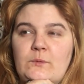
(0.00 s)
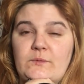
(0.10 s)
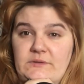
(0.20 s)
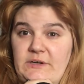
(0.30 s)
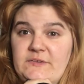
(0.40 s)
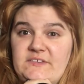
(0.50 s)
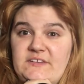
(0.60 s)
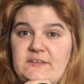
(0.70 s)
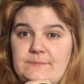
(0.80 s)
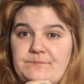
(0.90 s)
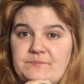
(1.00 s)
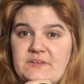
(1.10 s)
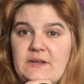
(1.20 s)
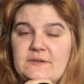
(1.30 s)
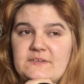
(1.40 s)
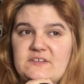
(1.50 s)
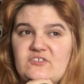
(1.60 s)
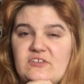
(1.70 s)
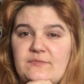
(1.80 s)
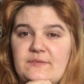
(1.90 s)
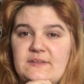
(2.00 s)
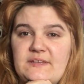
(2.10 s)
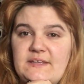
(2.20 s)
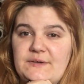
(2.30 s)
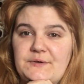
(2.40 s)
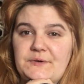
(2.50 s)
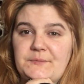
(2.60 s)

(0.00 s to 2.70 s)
Non, lundi. Lundi, j'ai fini